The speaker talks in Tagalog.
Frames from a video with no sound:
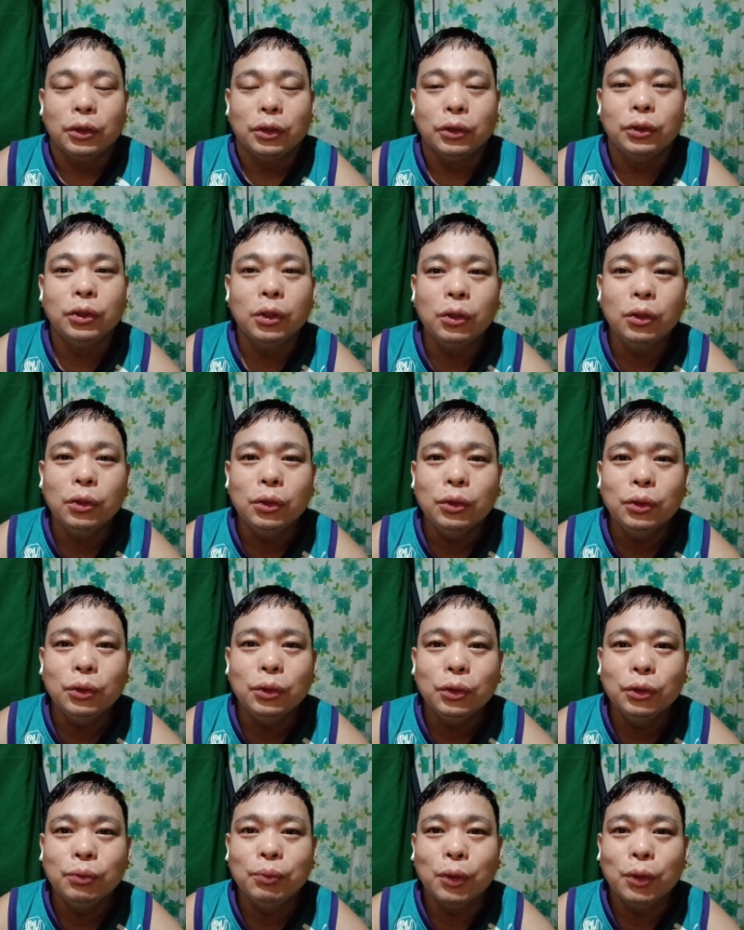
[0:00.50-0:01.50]

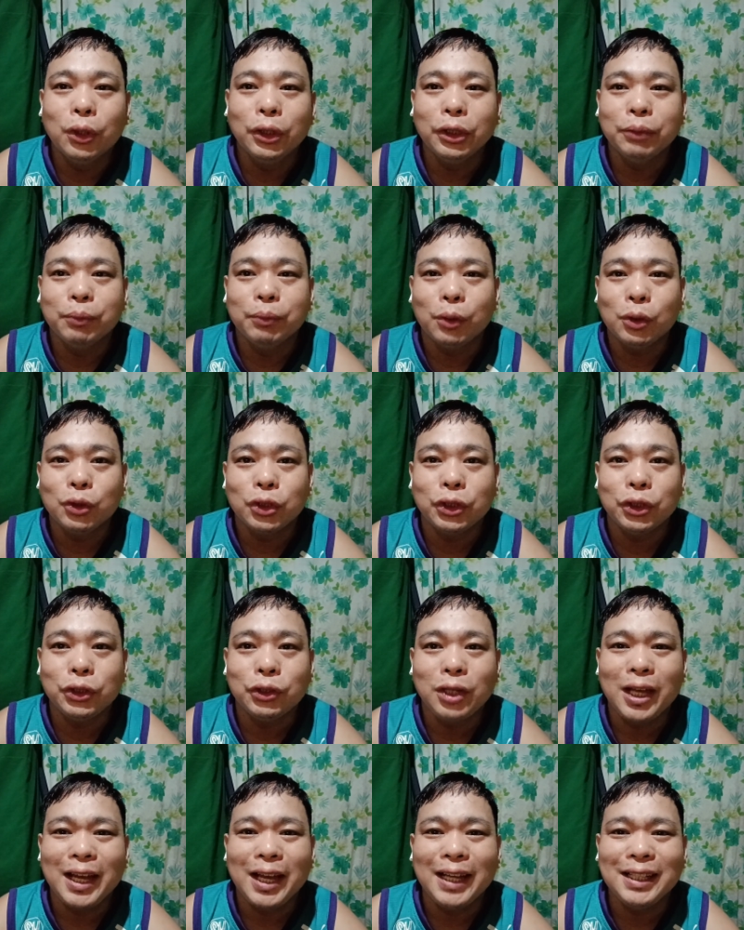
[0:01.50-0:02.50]
Good morning po sa
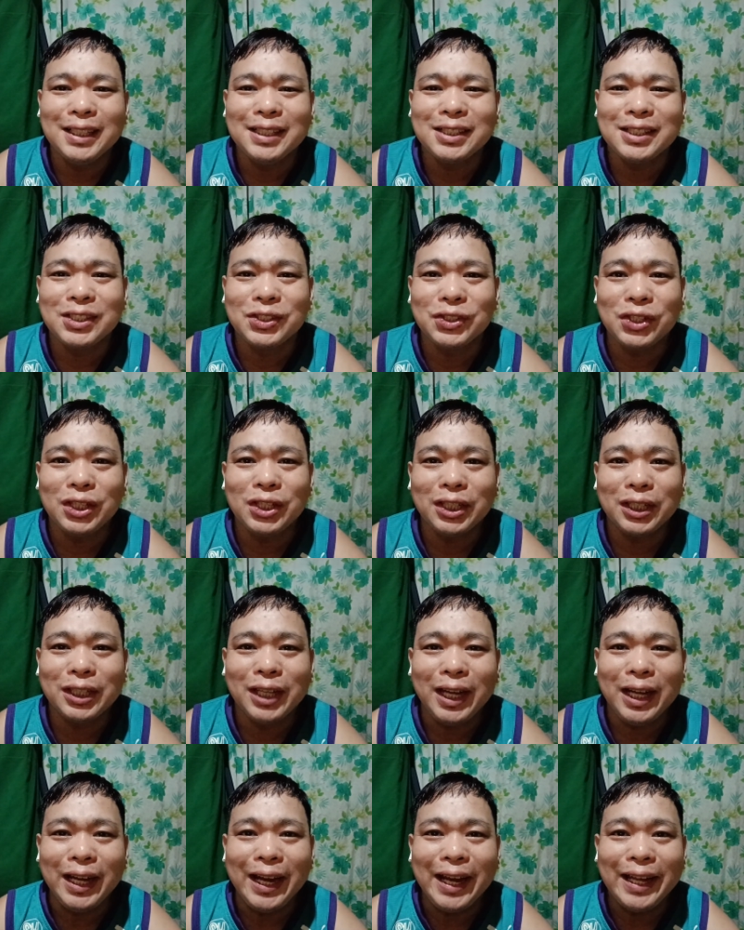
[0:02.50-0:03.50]
inyo lahat. It's Third
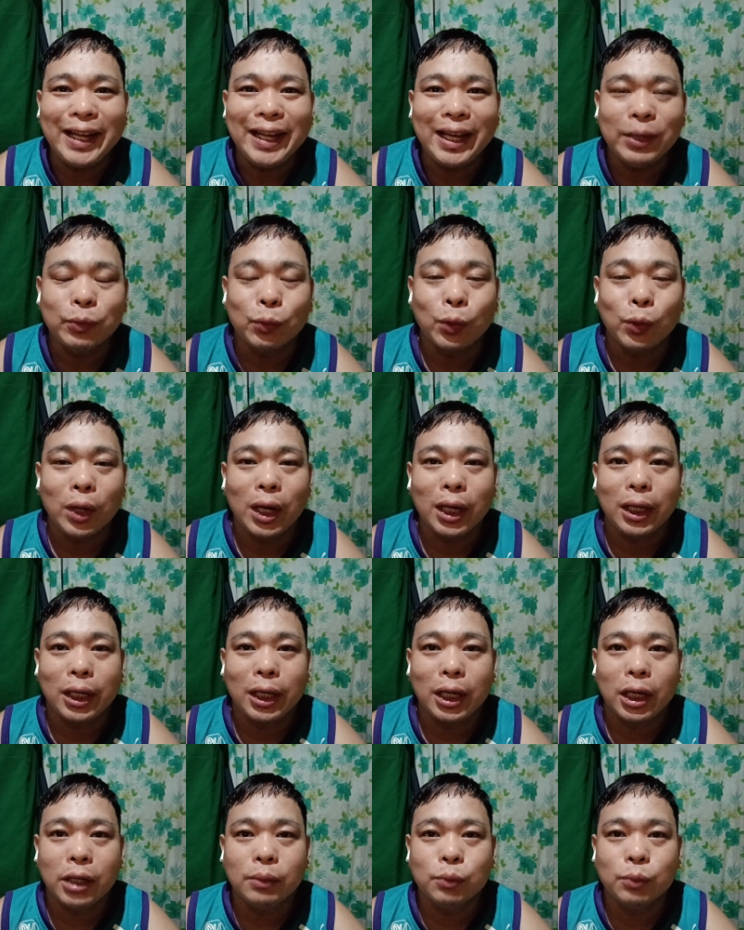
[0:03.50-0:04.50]
Cara.
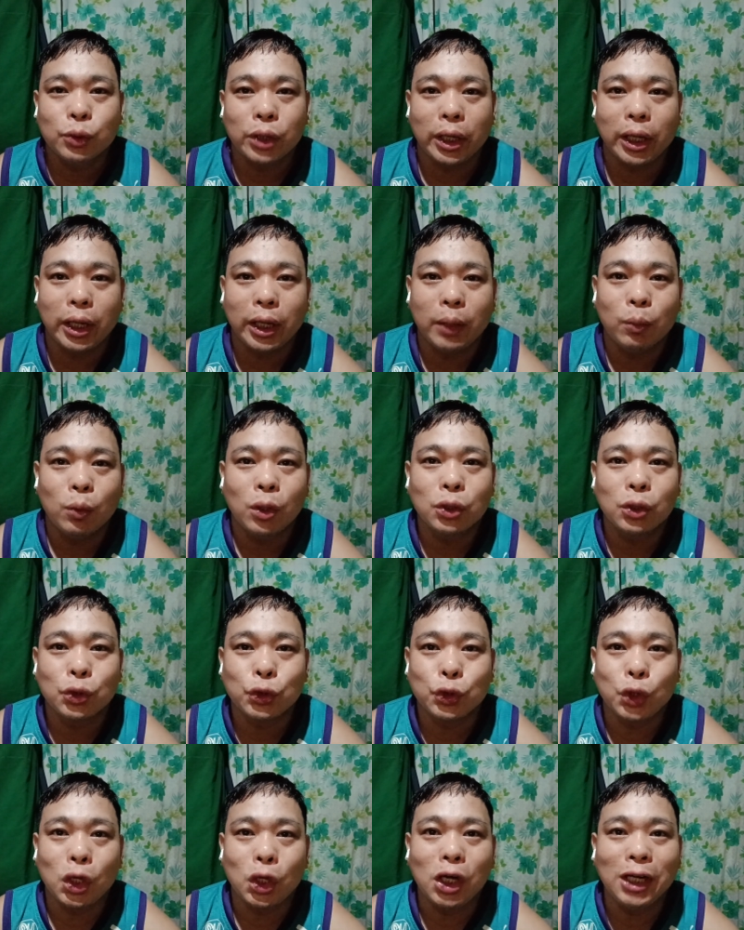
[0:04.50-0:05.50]
welcome sa M1
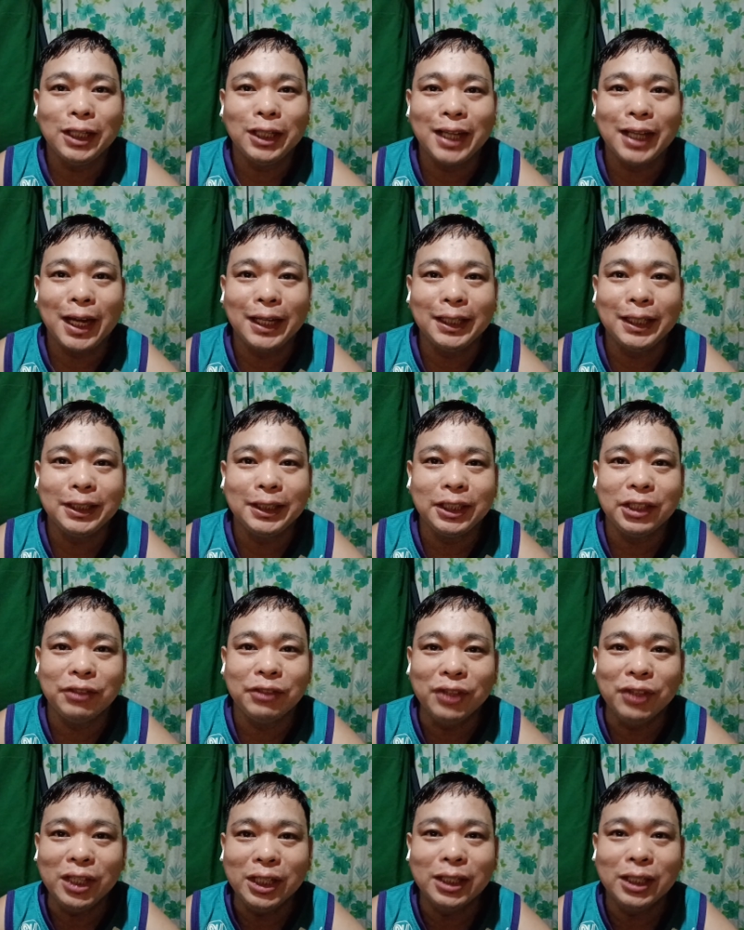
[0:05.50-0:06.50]
Star Danny
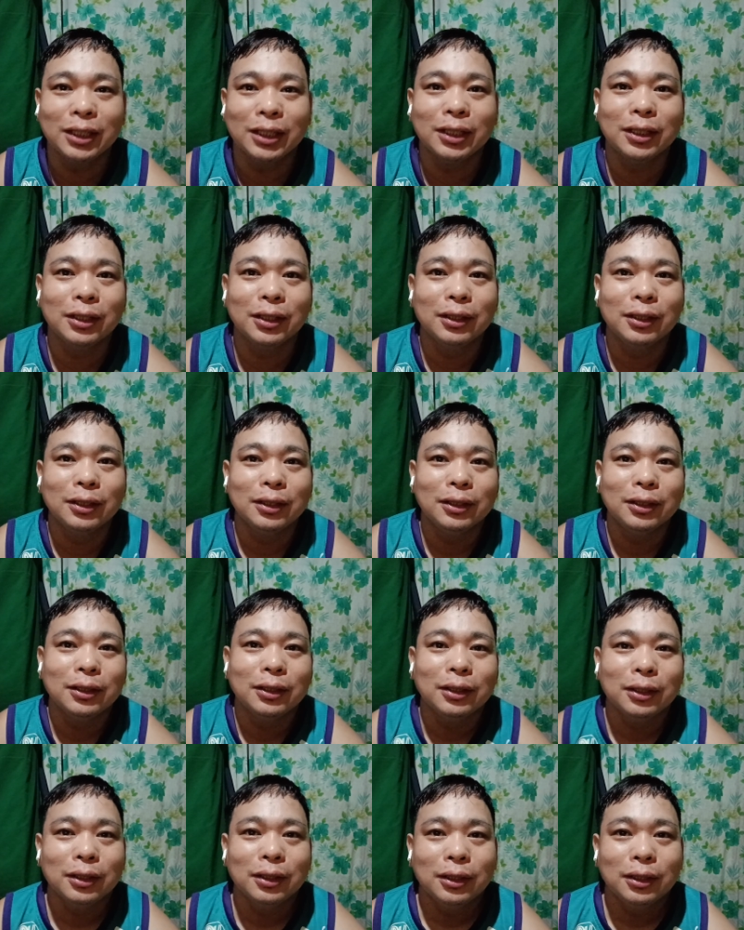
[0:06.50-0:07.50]
TV.
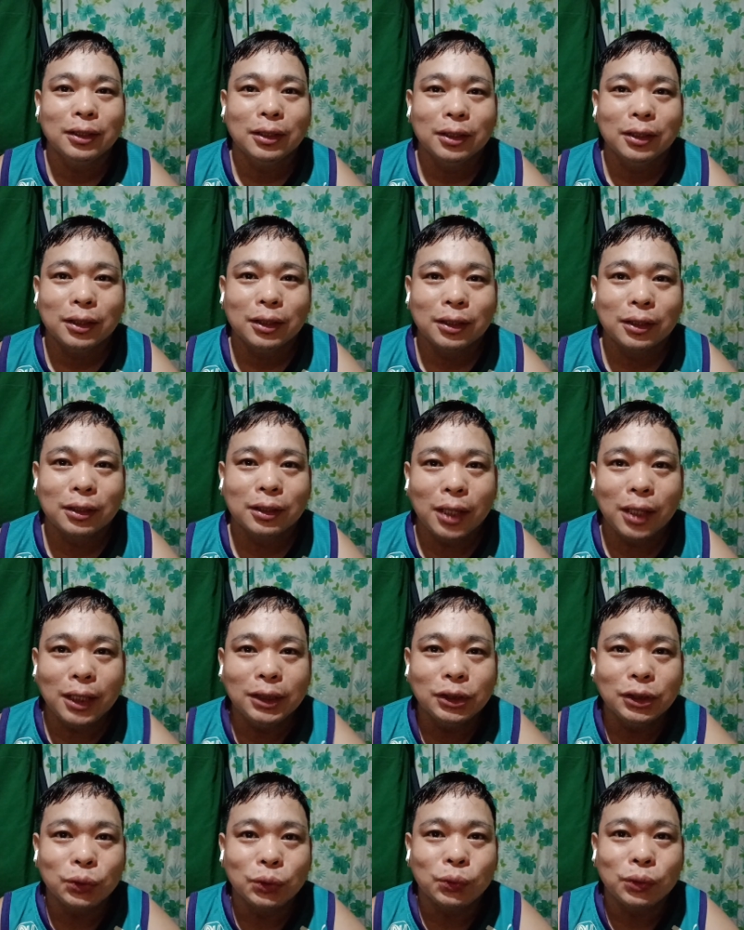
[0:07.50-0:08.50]

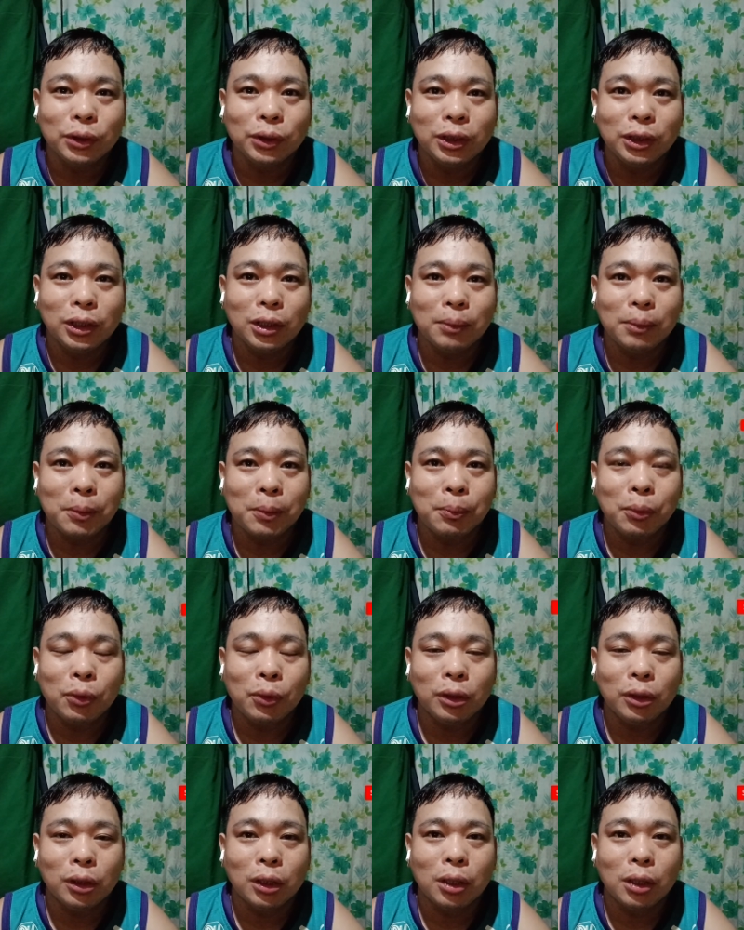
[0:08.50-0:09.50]
Guys, kung hindi ka pa po
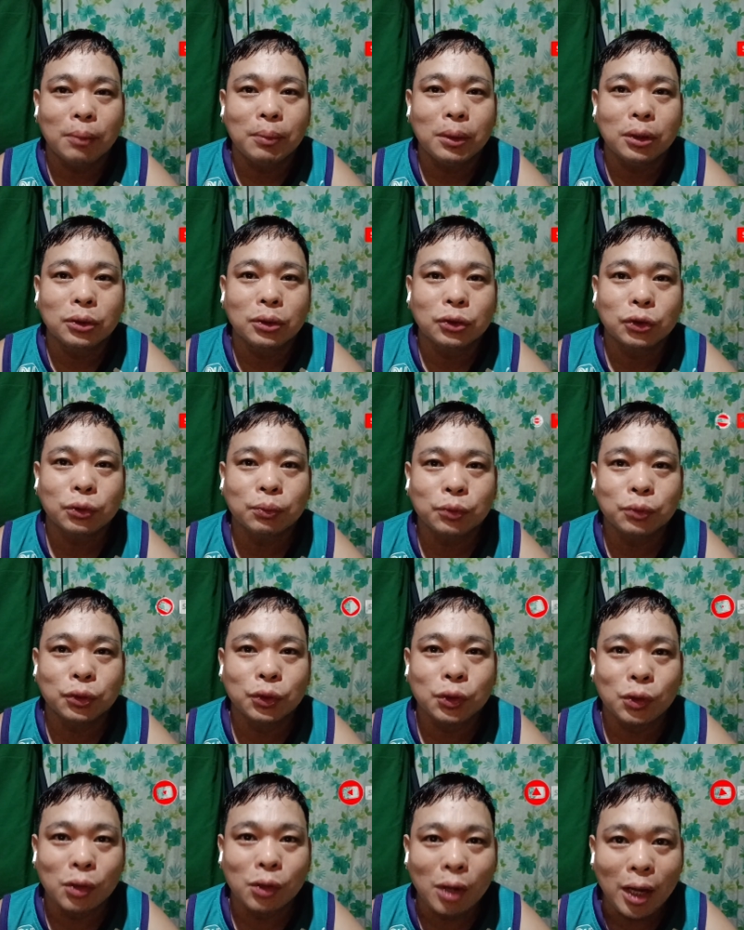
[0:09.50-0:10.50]

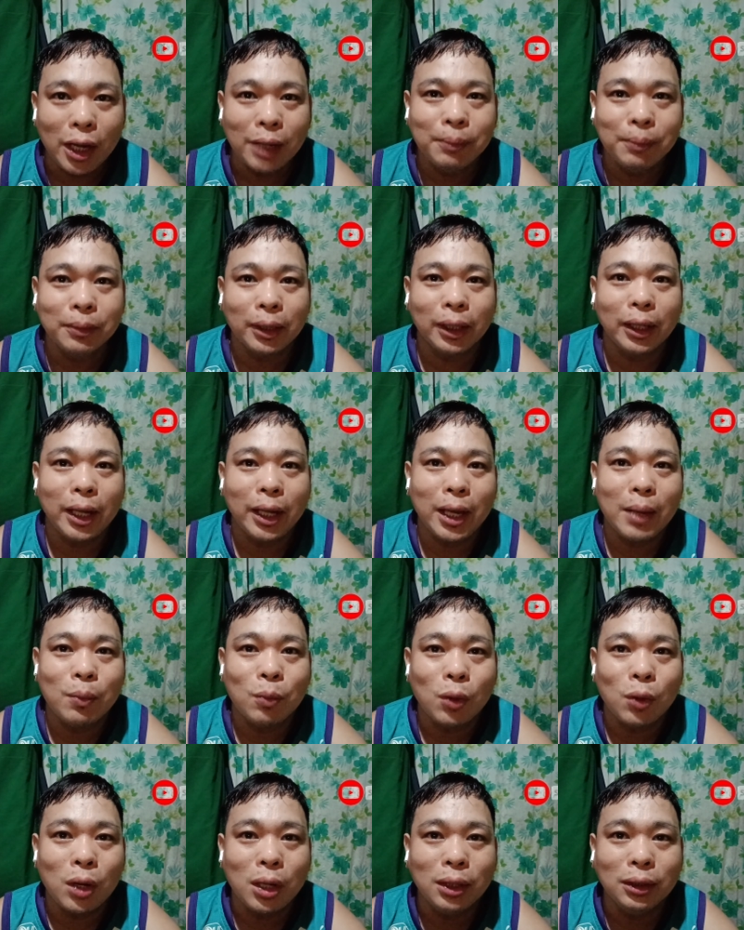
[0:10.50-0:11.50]
nakapag-subscribe kay
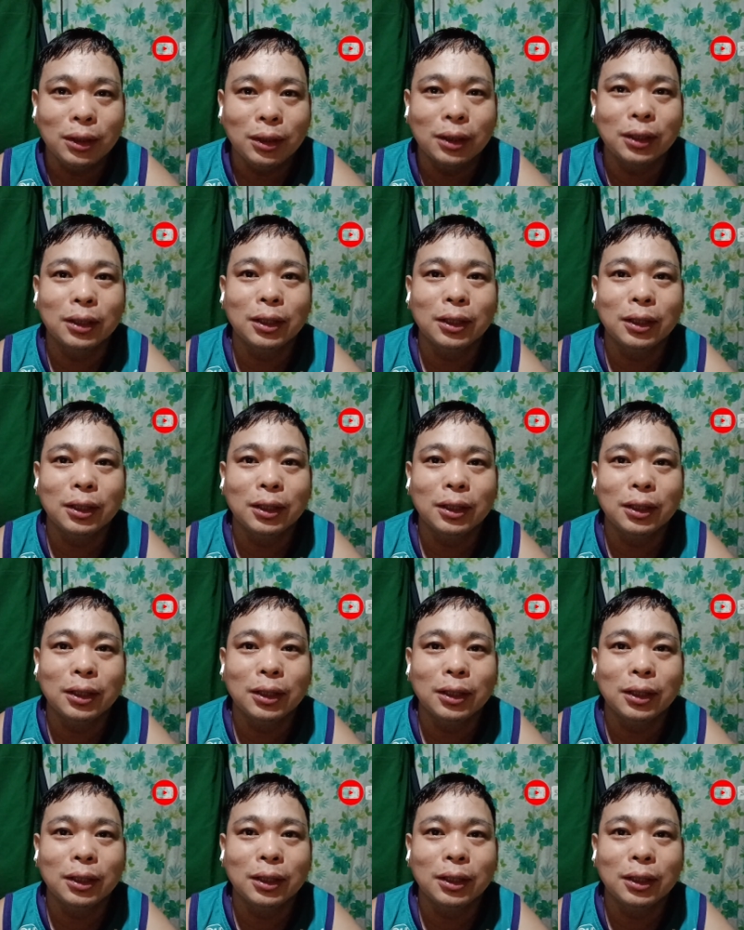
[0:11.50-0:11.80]
M1,